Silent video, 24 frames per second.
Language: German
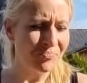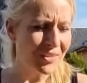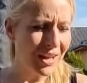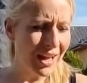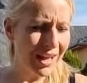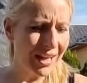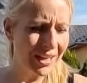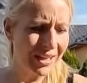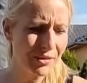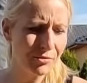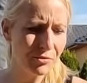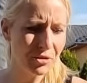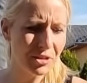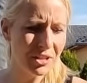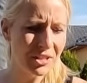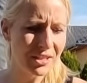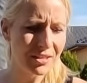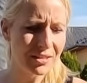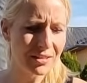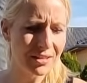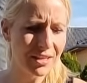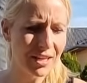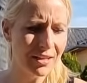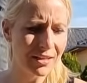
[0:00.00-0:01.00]
Eigentlich würde ich
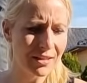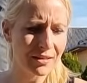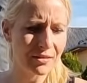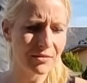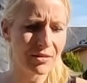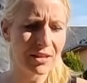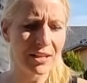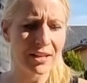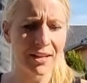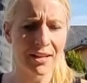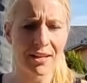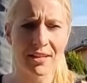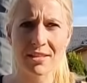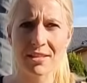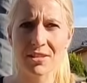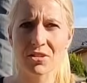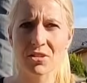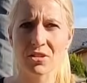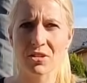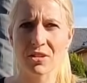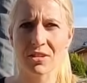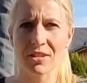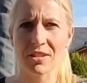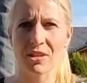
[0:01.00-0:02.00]
jetzt gerne, denn Glaze ist
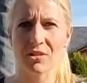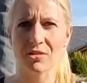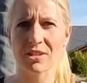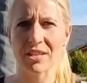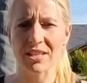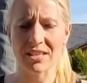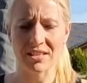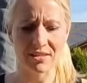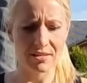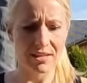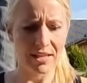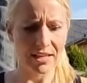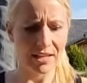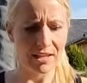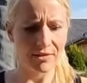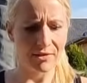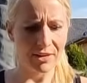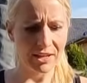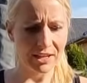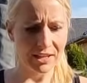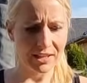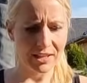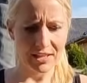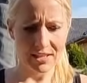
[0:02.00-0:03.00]
doch genau das, ne? Eigentlich
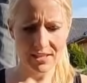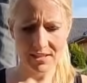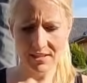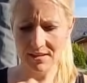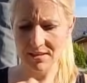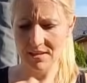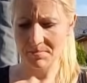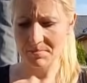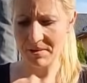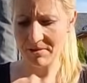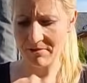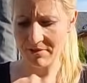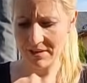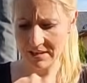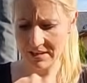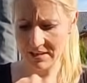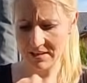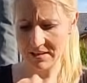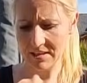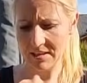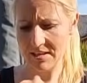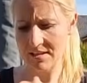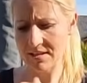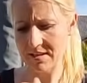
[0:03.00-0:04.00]
wäre das jetzt das perfekte
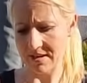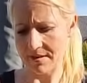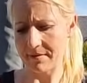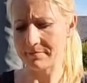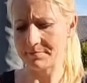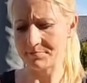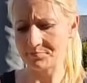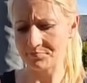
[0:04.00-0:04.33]
Dressing.